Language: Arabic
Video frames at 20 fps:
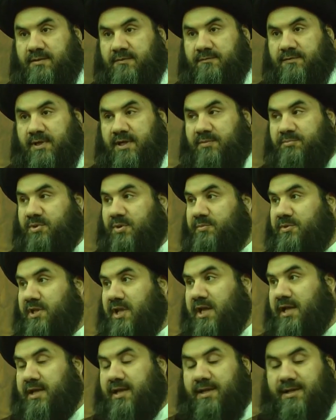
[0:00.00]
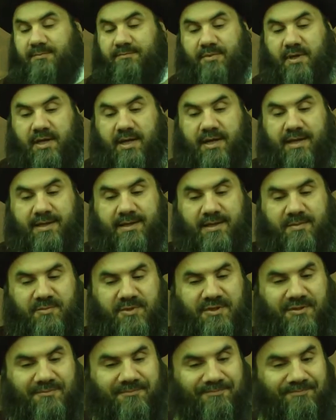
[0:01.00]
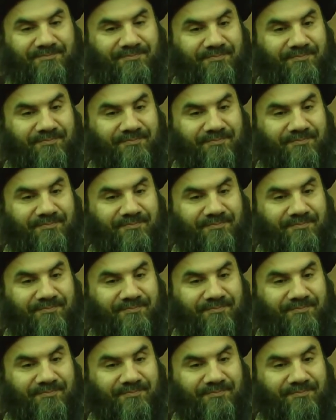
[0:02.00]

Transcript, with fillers: فاحببنا يا رب العالمين